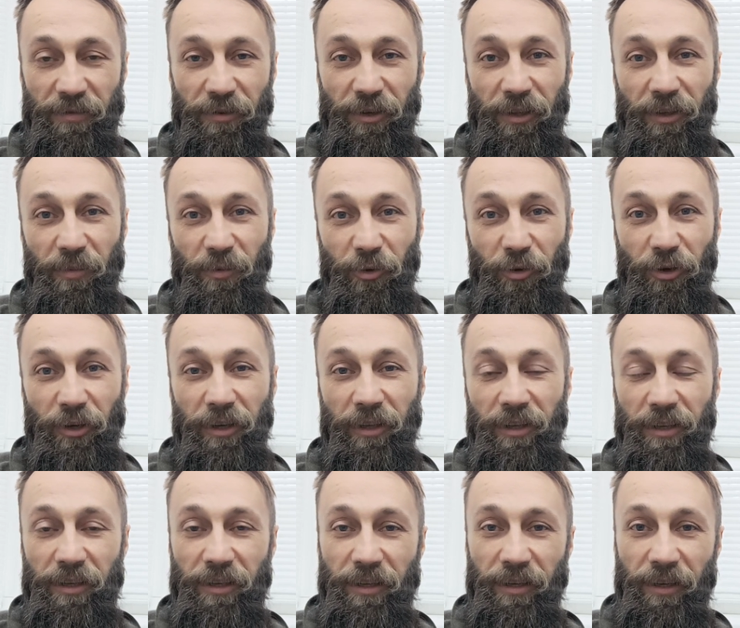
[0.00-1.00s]
в этом, но
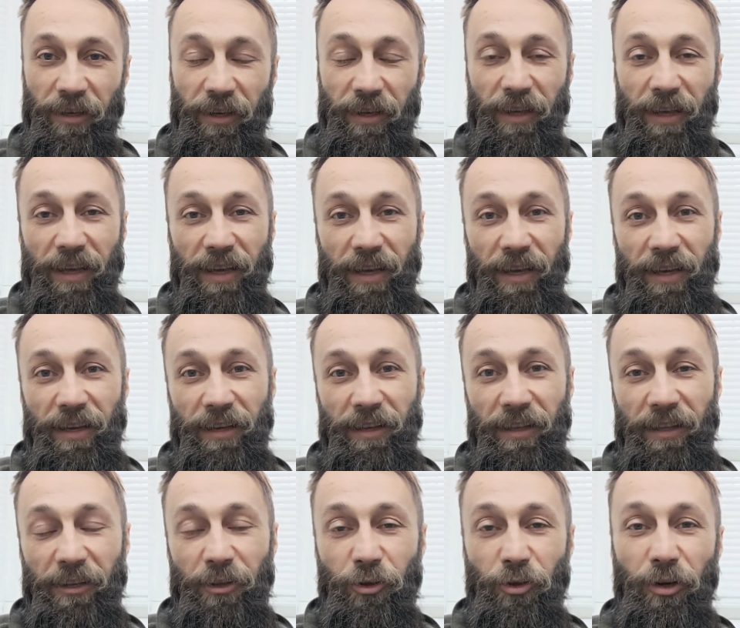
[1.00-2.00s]
хотите
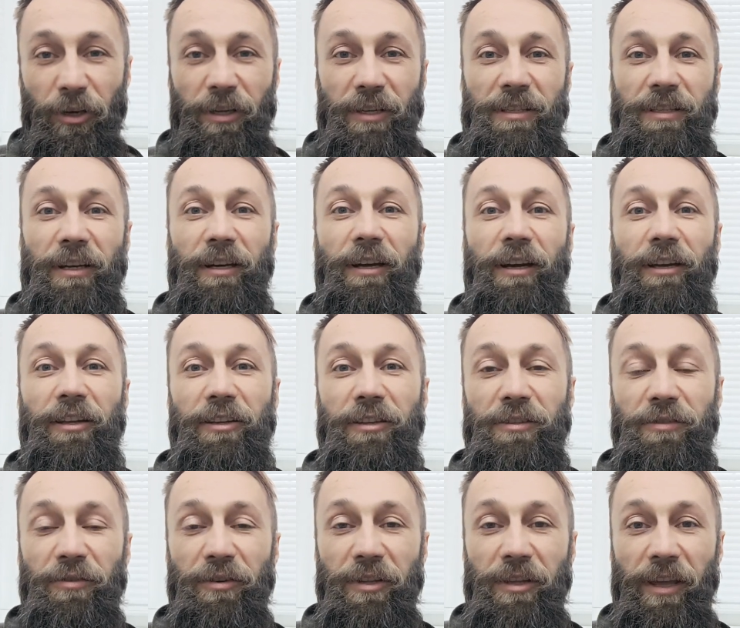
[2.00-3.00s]
Э, не только
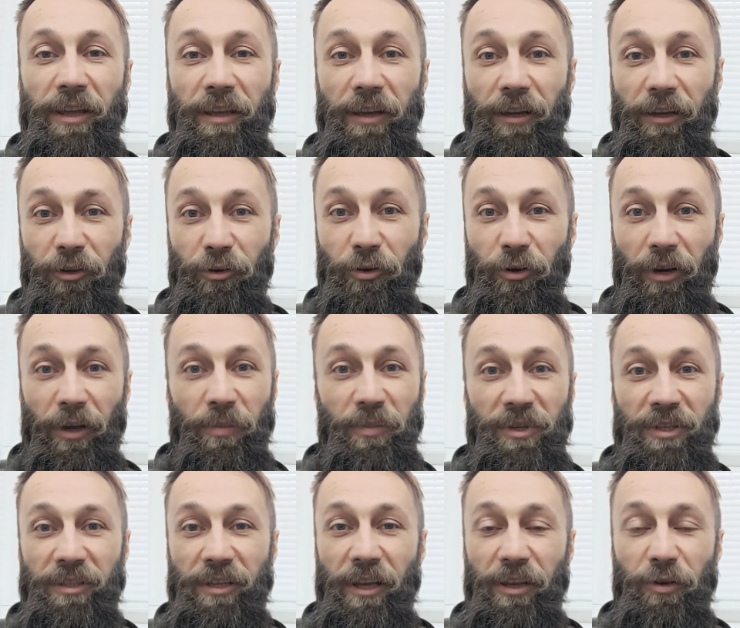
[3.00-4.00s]
сохранить свои деньги, которые
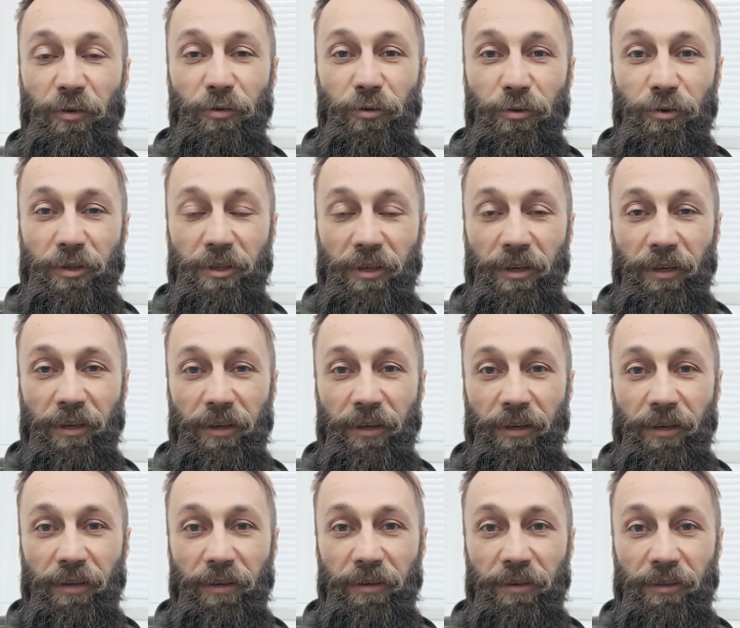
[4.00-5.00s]
обесцениваются
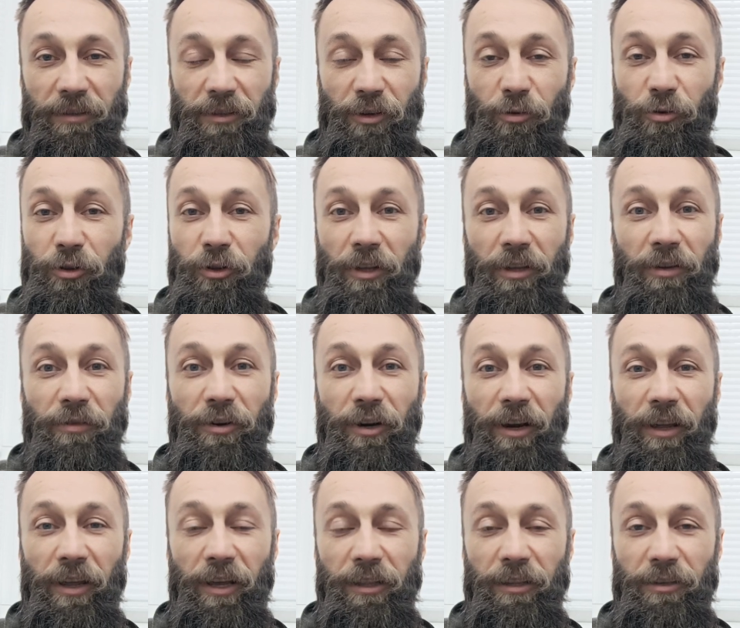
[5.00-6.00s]
э, с какой-то
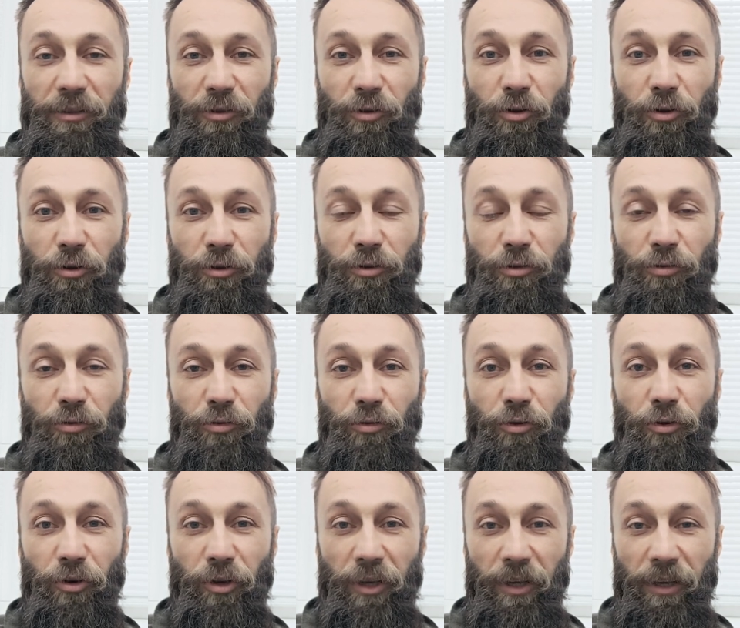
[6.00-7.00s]
невероятной скоростью,
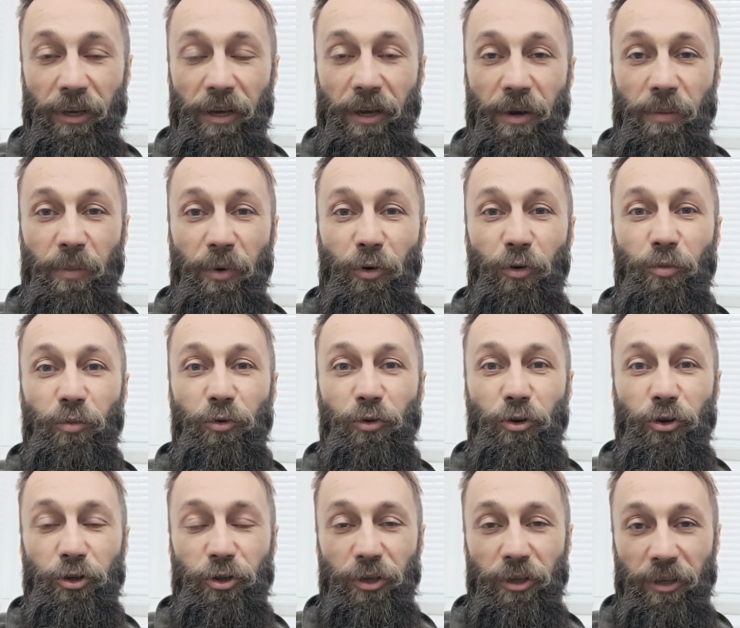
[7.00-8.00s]
но и
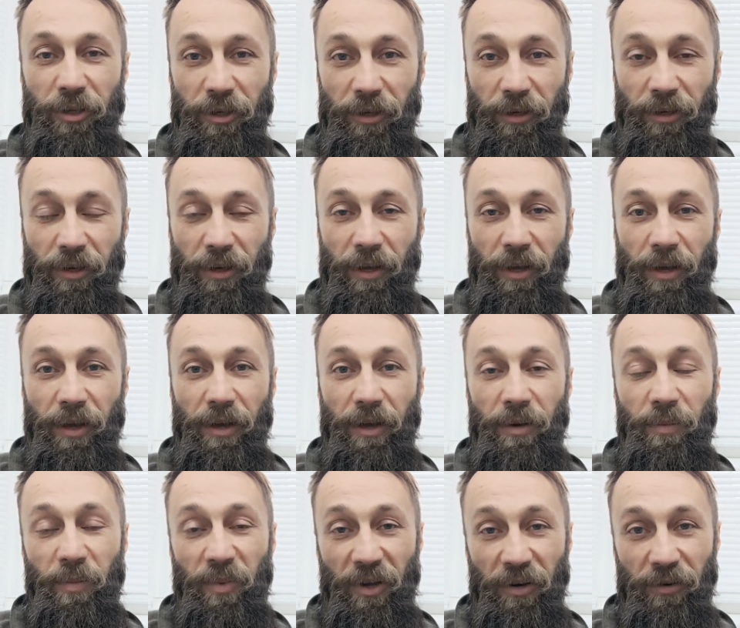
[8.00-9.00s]
приумножить их.
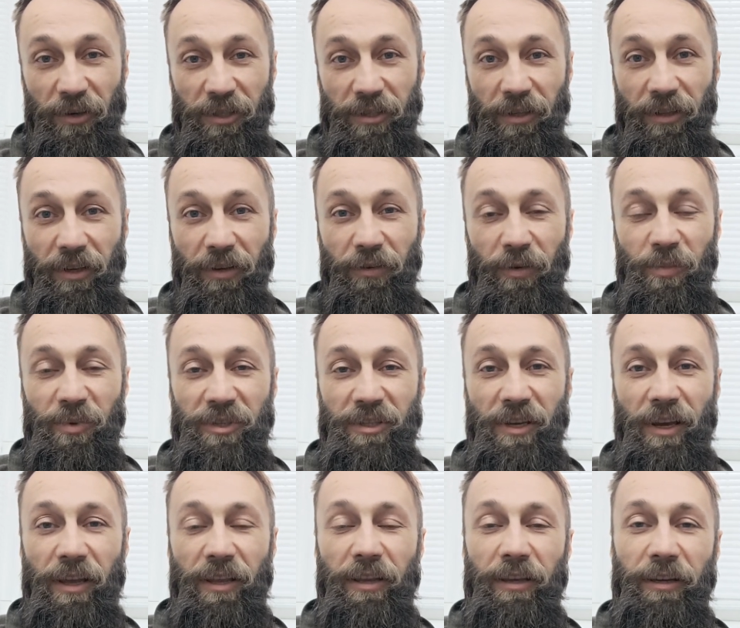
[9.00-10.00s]
Первая ссылка в
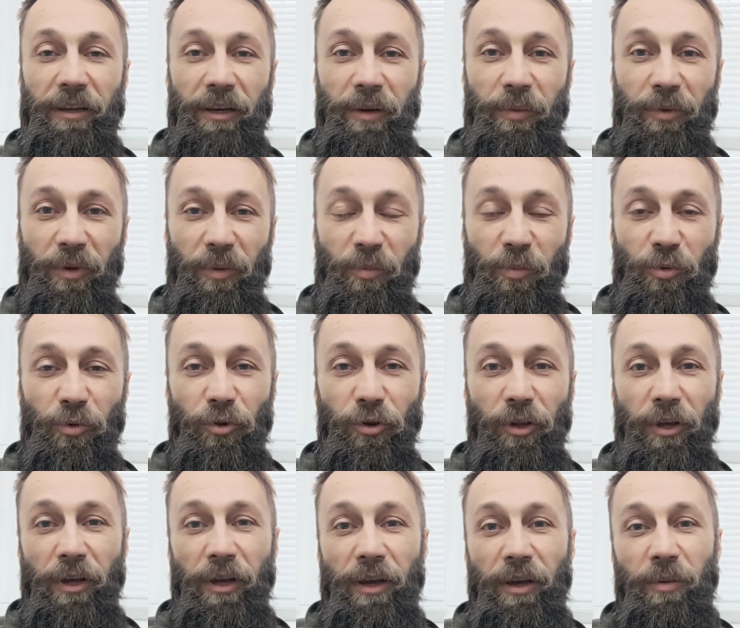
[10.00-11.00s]
описании,
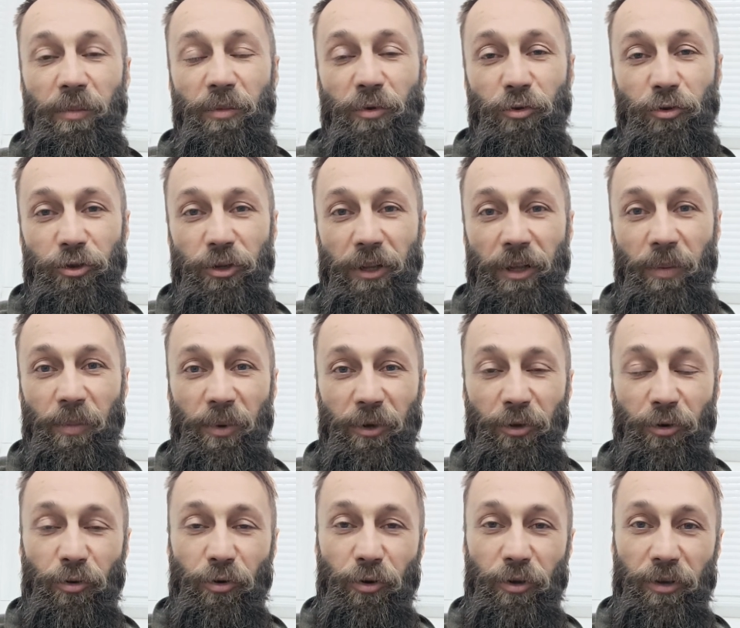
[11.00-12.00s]
Криптопул. Мы уже там
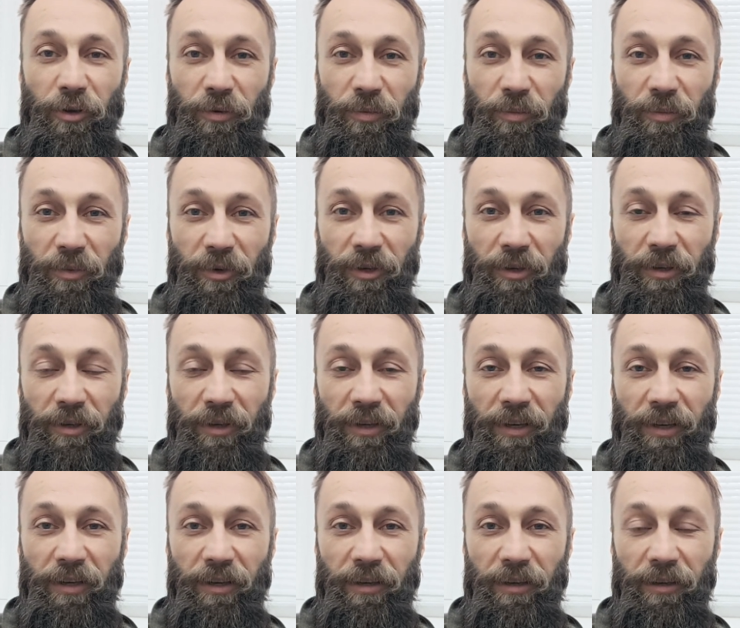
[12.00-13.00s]
подходим э,
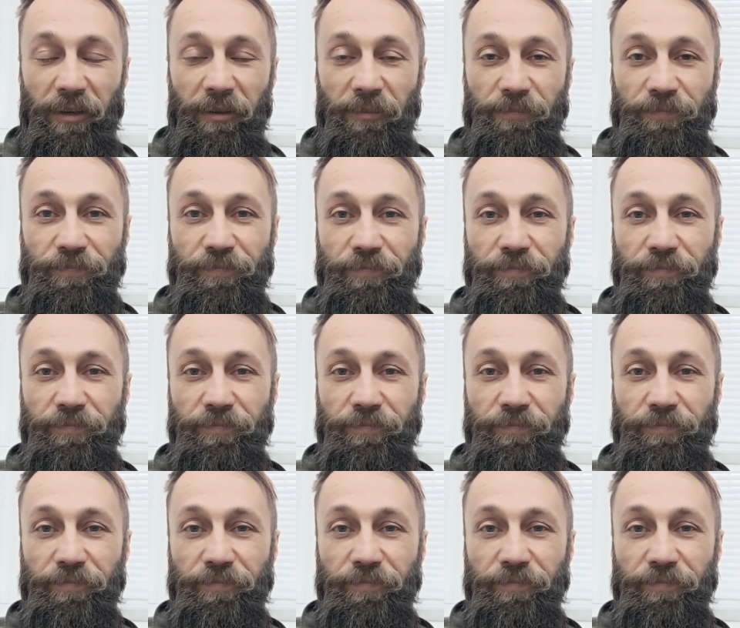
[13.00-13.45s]
к